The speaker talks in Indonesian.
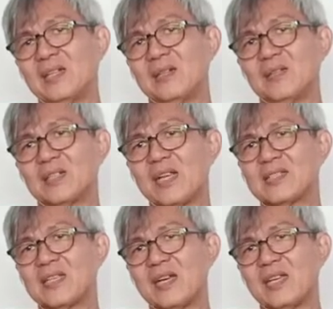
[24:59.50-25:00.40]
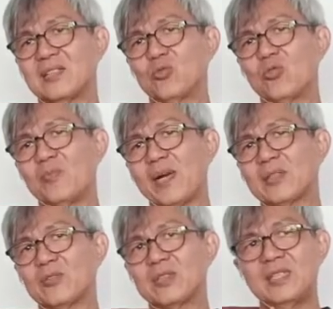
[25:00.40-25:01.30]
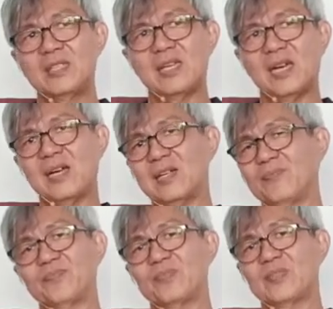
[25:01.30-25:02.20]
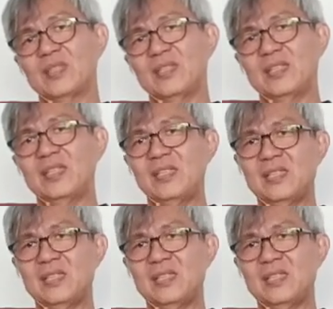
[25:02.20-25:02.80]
rasakan cukup atau tidak. Ini